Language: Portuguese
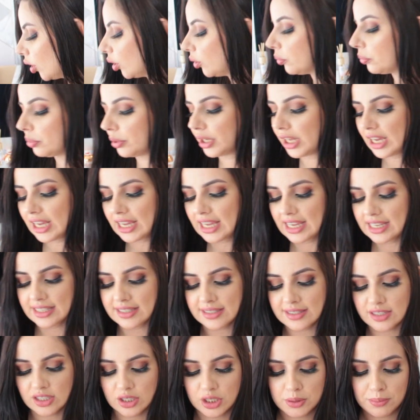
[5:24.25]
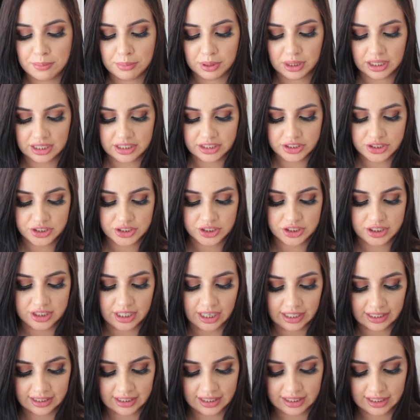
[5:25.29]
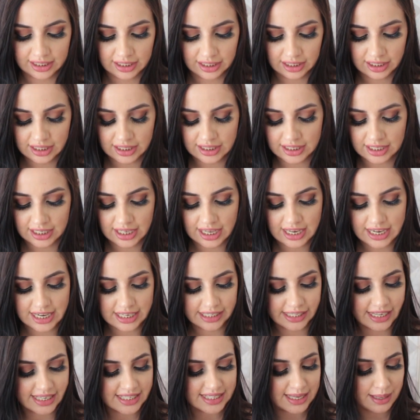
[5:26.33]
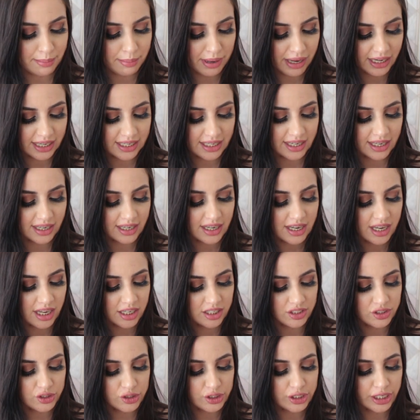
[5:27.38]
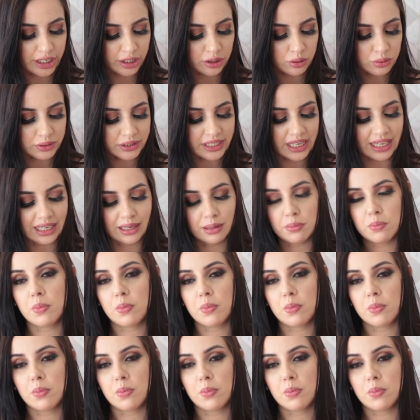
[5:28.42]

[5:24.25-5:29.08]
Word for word: Comprei este blush aqui, que ele é dessa marca Diego Dalla